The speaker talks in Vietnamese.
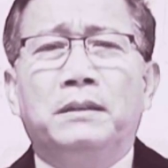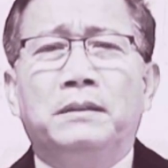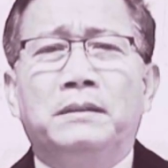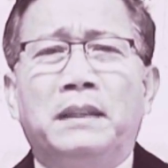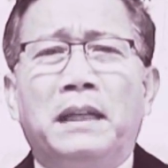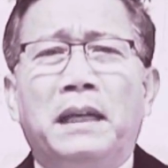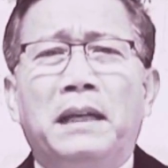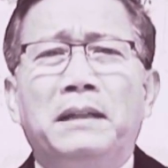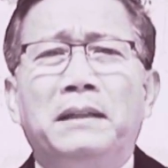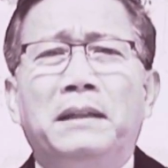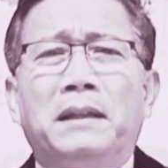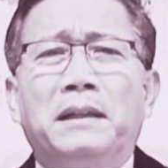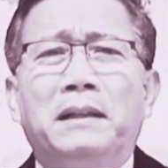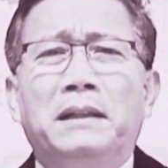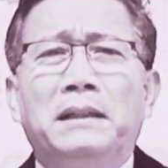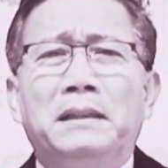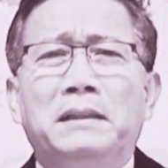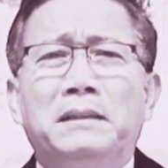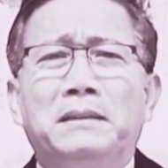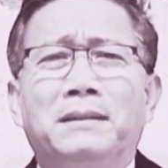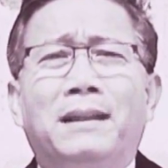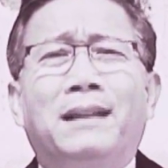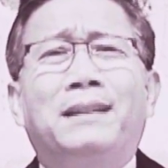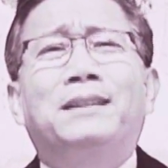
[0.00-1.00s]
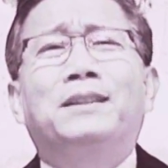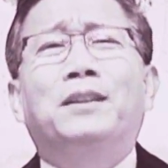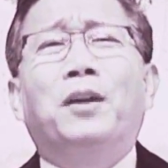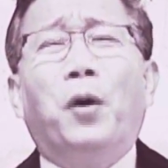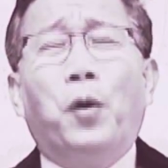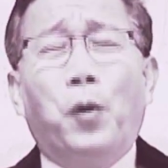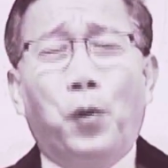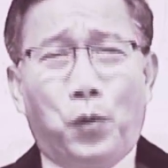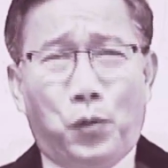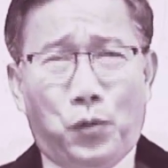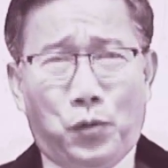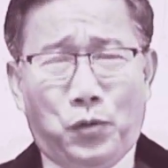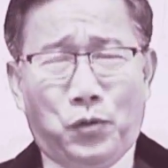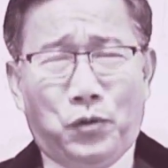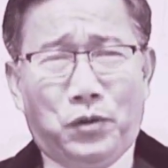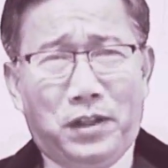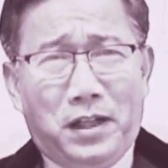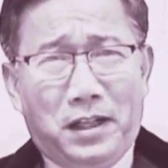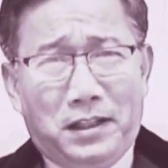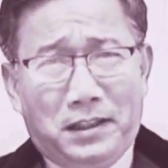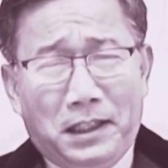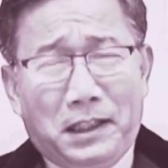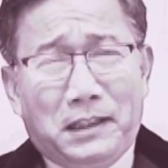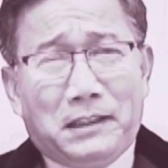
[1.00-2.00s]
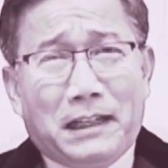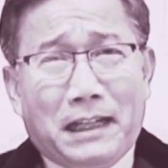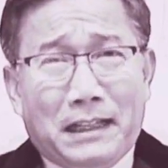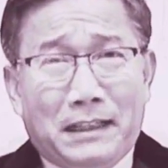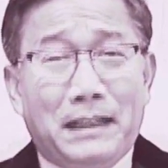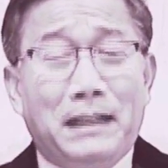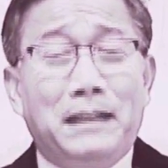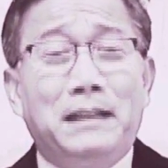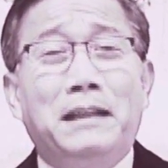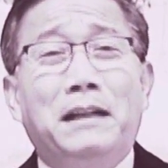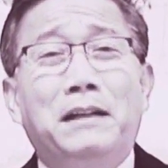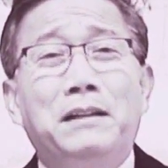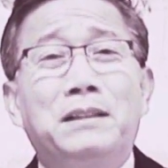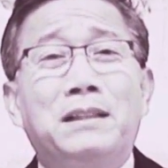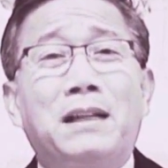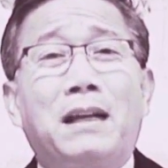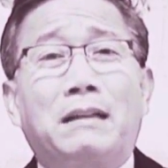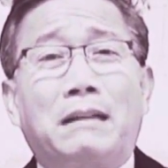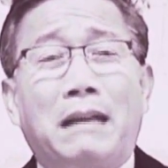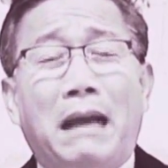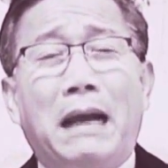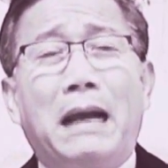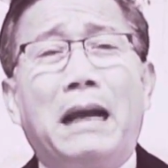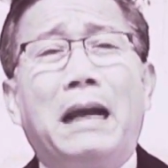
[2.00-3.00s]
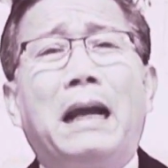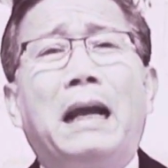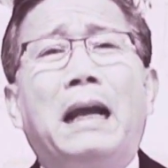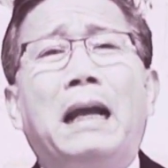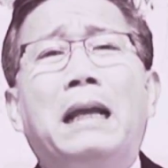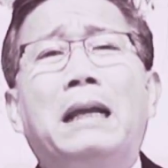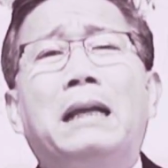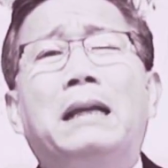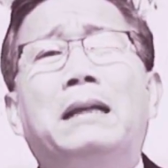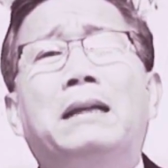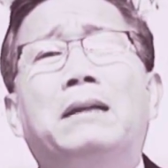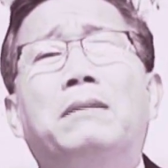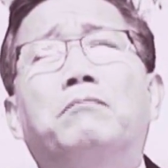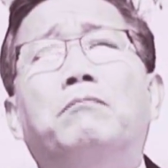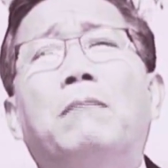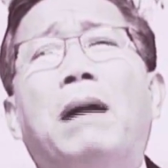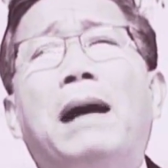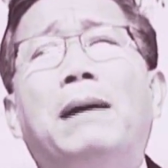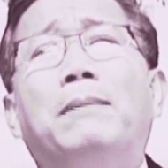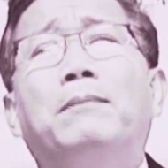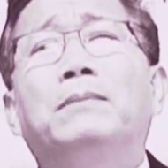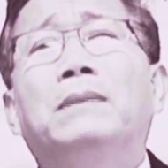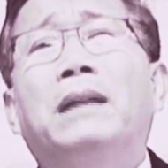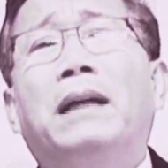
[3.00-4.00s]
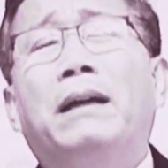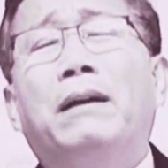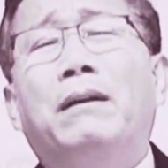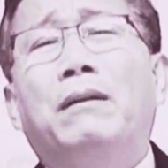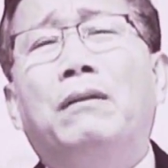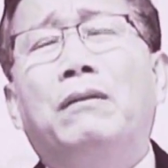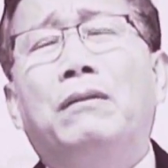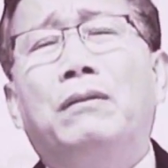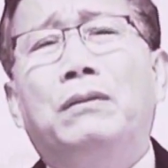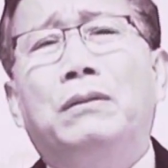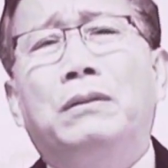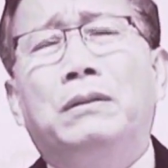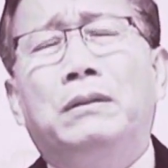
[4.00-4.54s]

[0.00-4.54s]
thế giới địch thù tức là thế giới sẽ tăng bám theo